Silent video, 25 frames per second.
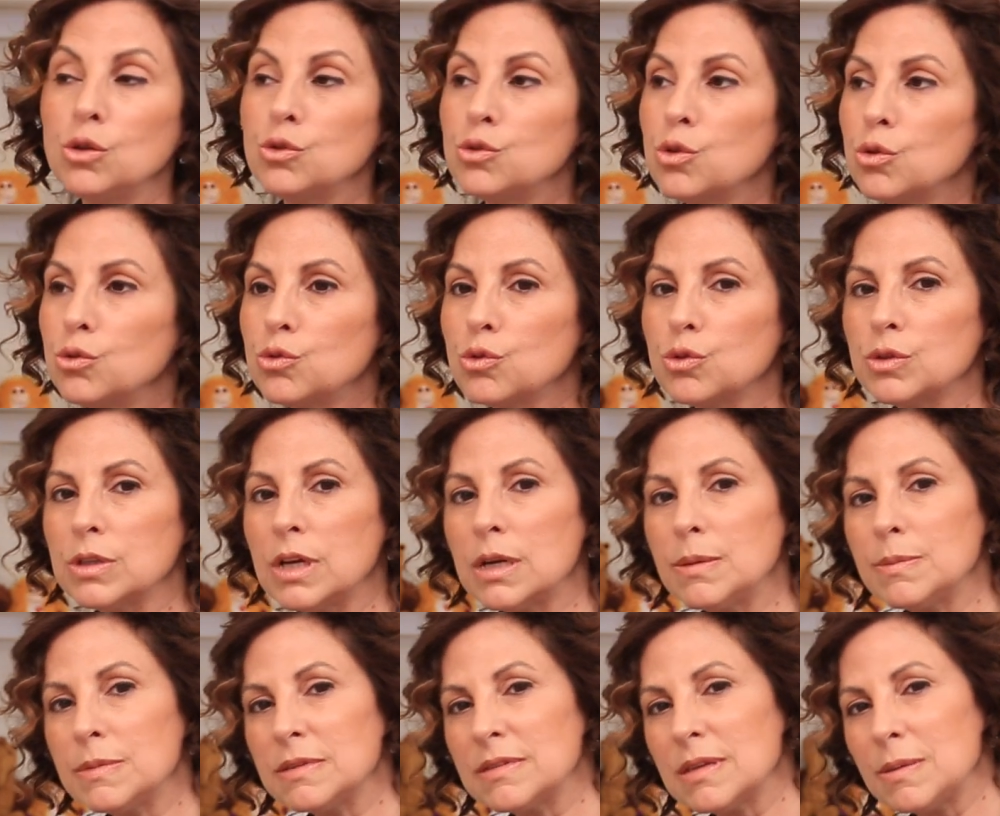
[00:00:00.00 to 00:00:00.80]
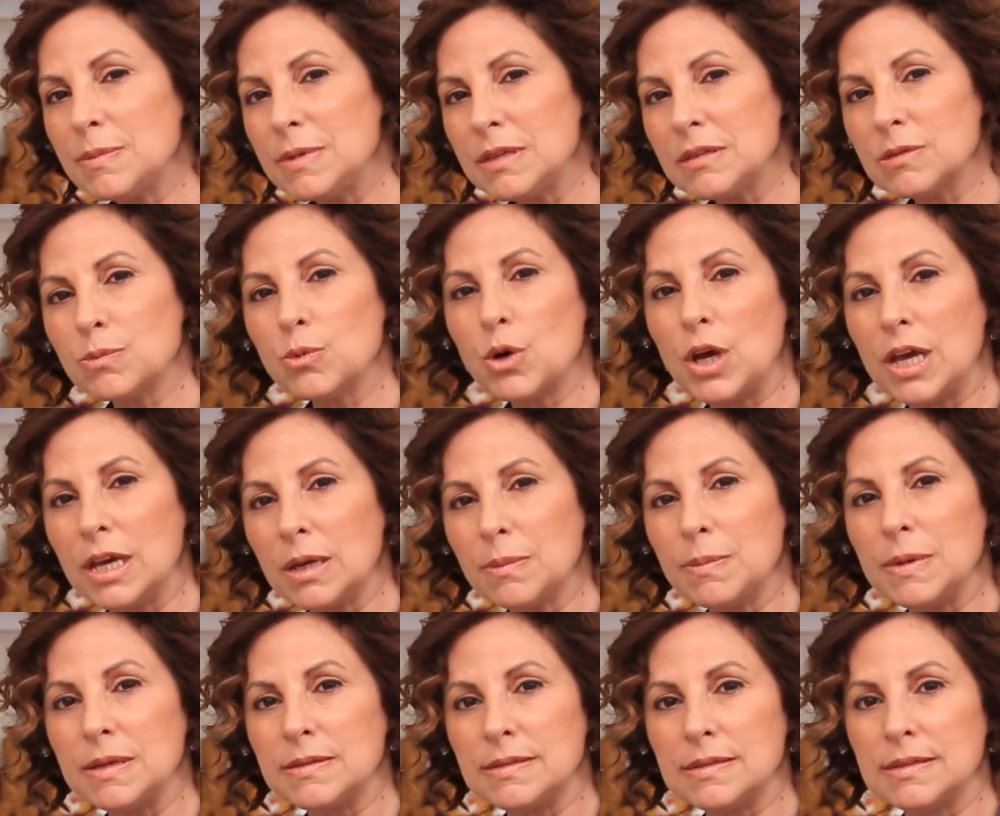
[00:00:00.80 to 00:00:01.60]
çocuklarımıza biz bu
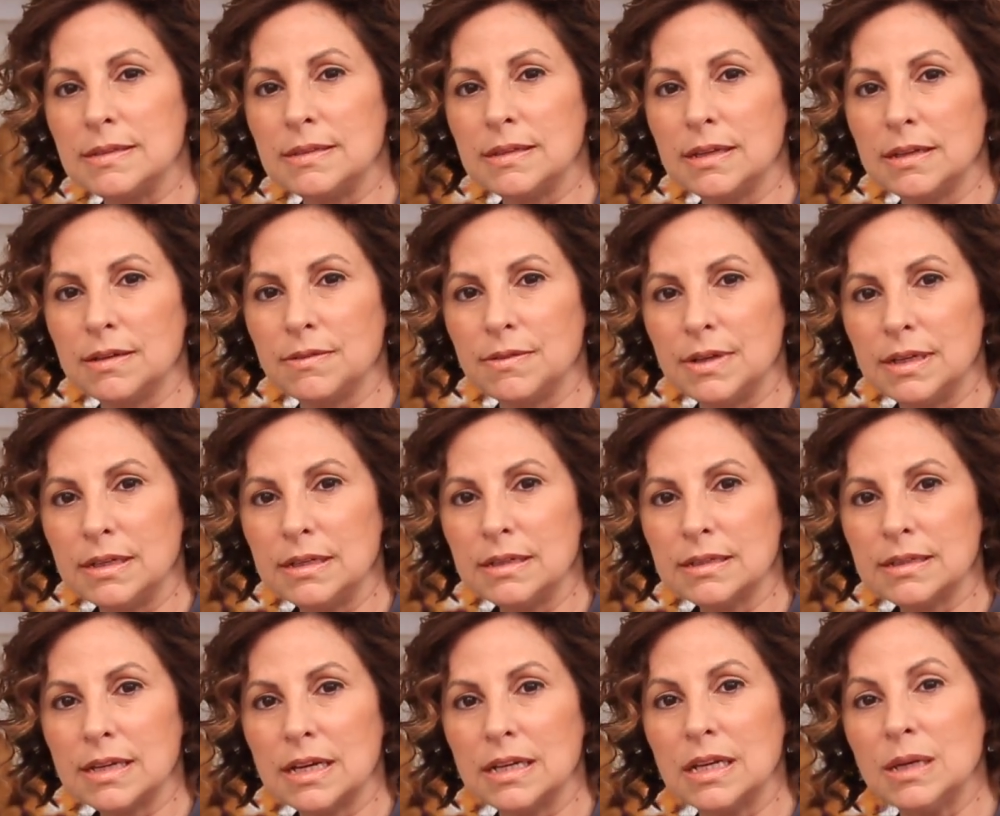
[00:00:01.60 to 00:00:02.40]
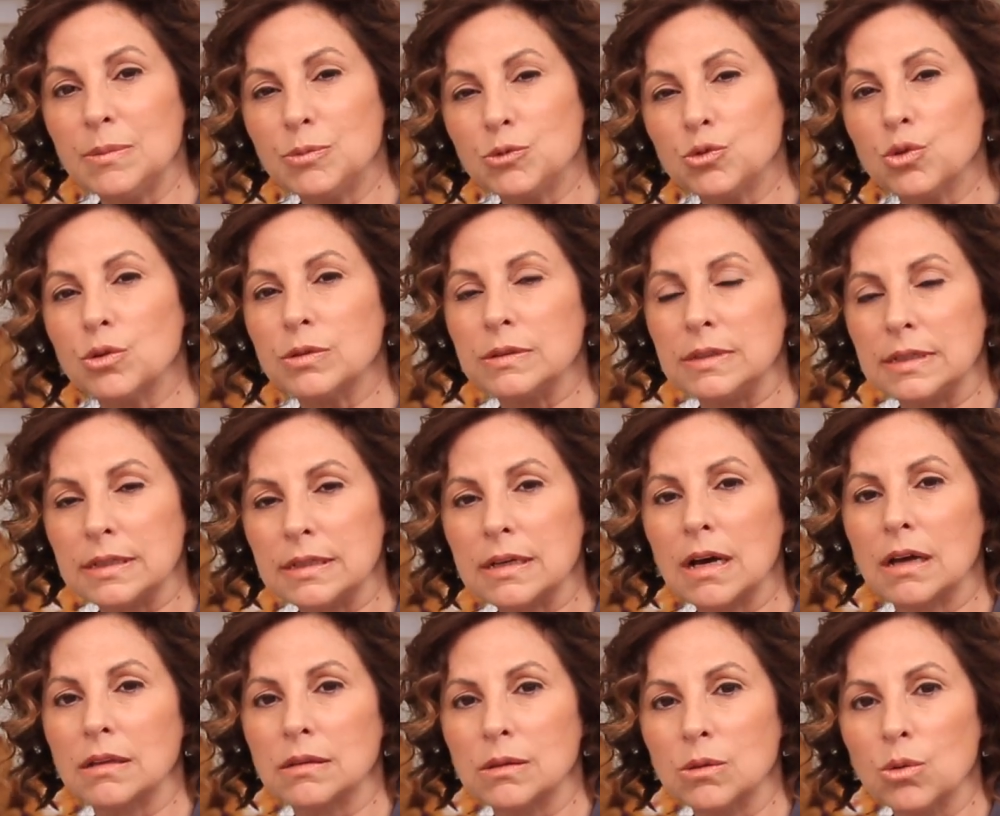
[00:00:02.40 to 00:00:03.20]
ek besinleri verirken hep çok
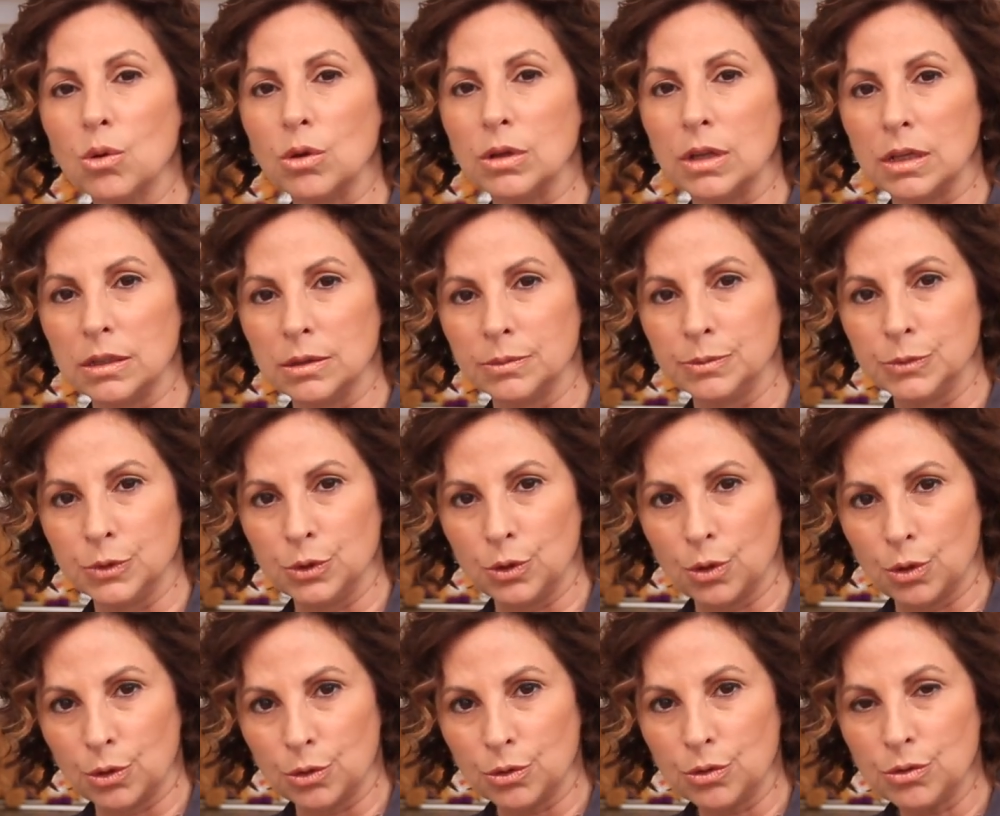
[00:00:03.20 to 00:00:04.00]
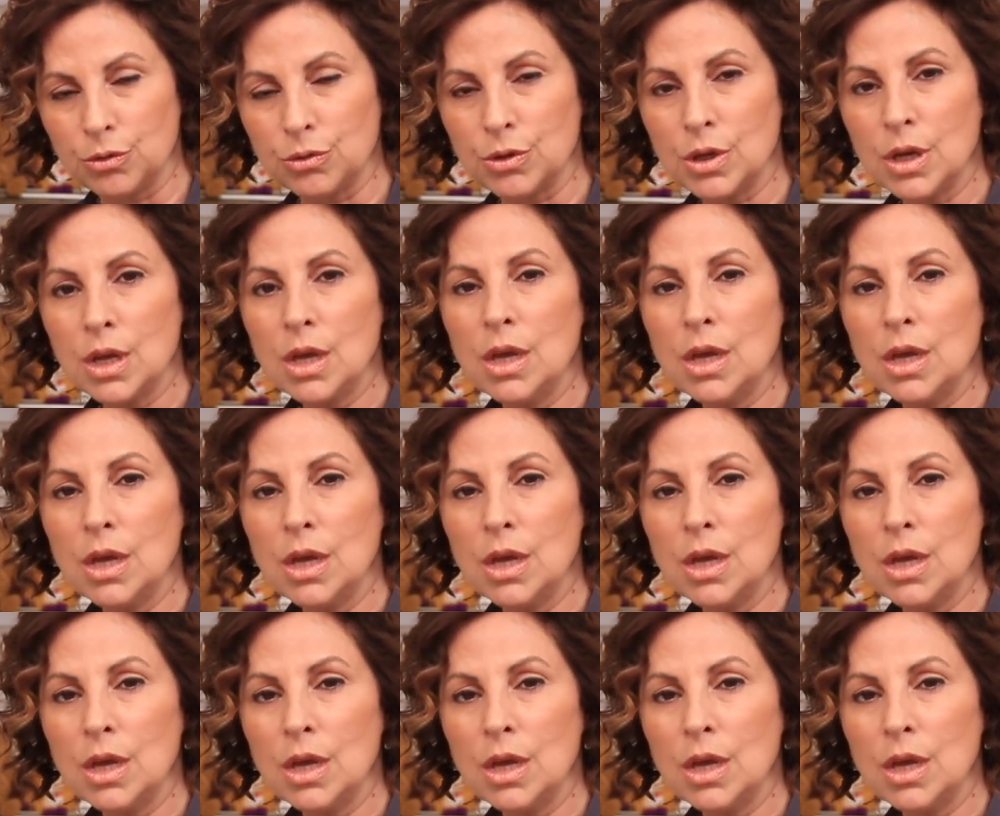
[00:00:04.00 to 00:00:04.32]
dikkatli olalım diyoruz